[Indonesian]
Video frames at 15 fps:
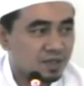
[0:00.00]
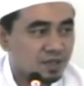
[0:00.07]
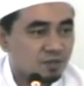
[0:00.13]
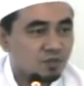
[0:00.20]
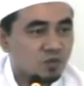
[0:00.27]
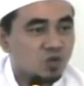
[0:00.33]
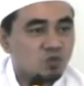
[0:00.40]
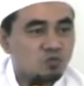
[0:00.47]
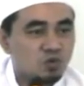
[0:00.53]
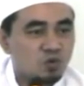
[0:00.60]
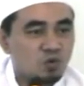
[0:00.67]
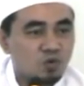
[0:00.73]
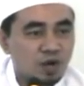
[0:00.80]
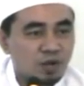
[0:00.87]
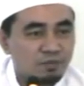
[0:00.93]
Berhubung
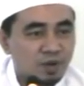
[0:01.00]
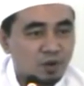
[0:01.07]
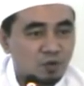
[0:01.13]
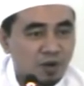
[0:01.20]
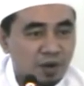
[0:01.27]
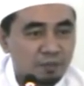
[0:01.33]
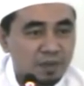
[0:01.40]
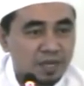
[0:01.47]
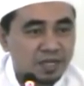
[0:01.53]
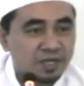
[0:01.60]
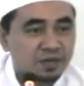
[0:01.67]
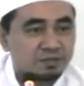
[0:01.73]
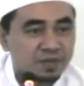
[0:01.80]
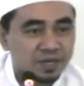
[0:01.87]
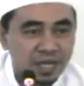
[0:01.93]
ulama-ulama
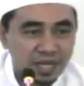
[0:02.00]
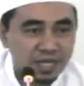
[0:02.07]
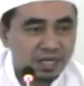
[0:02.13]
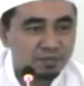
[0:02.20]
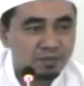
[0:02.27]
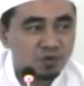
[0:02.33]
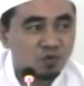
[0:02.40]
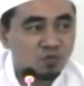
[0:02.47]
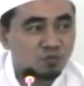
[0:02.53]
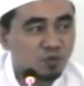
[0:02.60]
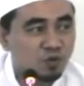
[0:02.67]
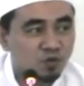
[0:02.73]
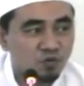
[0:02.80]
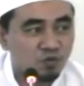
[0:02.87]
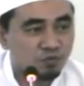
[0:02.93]
ini berani
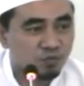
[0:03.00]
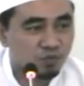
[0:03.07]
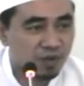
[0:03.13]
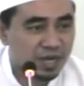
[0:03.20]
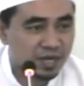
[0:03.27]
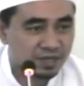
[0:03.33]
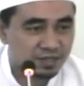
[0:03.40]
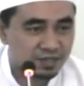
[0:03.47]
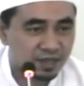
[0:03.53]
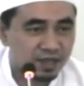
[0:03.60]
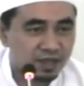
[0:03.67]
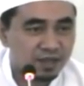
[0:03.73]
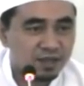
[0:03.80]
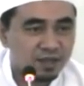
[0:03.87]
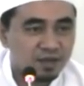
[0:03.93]
menumpuk-numpuk
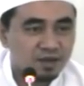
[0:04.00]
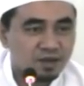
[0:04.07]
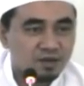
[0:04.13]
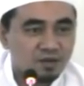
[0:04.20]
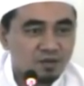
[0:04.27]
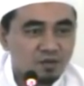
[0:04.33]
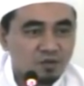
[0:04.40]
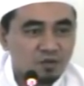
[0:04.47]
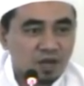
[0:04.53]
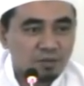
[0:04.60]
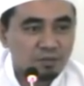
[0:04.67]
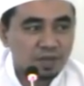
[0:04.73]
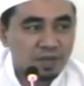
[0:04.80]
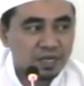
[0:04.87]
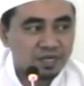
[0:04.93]
harta,
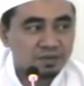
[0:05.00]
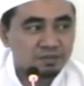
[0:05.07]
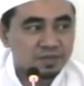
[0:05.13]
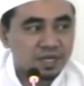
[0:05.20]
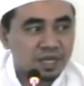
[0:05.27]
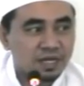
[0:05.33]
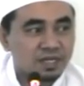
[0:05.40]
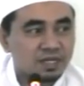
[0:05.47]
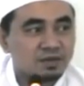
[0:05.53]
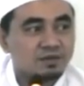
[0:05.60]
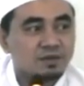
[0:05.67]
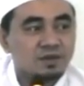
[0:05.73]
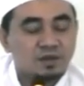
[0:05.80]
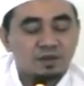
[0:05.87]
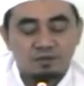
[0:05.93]
ulama ini berani
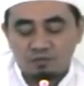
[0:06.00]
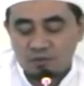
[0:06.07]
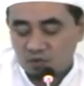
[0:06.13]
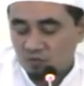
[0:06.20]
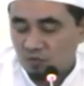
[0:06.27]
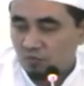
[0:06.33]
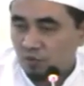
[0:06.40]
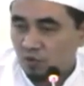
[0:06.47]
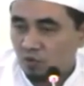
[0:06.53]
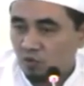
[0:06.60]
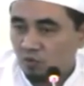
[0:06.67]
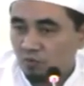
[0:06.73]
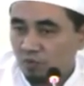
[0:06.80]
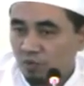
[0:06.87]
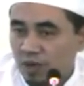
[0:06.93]

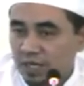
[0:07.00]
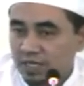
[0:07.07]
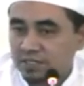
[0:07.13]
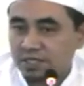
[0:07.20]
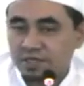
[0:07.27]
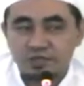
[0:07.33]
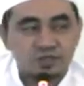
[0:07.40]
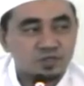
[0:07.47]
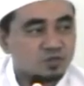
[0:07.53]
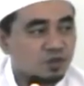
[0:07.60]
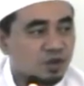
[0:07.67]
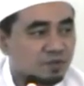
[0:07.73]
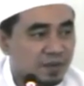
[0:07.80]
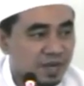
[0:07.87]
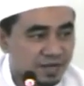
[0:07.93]
mengumpul-ngumpul harta di situ
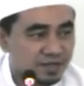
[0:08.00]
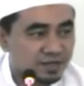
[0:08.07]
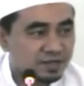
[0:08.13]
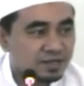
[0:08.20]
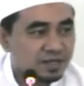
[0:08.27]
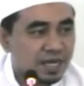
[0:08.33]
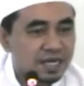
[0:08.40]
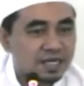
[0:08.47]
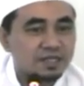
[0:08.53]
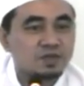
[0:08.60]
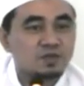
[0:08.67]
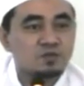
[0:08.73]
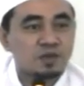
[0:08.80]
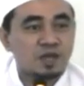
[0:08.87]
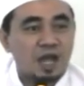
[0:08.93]
kemari, akhirnya
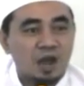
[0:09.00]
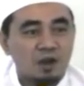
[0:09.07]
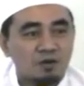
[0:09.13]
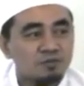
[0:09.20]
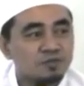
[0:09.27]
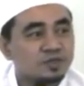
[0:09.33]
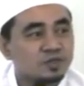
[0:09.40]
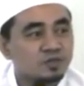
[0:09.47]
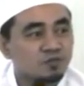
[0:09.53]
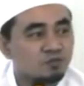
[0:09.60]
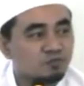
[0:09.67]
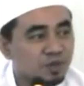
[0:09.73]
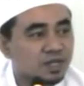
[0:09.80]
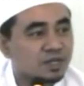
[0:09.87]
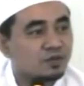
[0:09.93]
orang awam menjadi
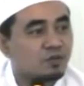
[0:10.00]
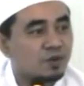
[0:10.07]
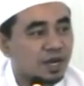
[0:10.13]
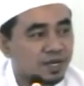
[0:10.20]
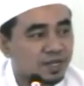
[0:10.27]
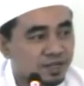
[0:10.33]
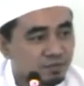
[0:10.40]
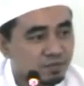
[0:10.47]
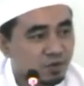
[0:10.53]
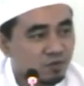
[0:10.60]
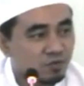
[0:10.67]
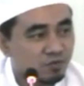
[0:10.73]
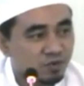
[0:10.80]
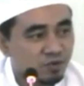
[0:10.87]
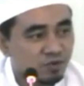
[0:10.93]
umpat wani
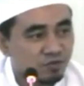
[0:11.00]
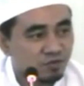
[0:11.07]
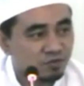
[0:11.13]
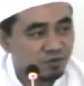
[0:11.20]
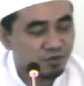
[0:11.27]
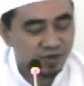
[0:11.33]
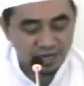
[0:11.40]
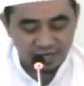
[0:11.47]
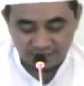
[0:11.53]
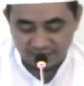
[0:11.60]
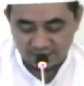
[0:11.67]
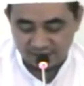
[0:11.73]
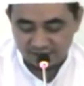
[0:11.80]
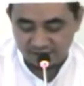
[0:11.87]
mengumpul-ngumpul harta.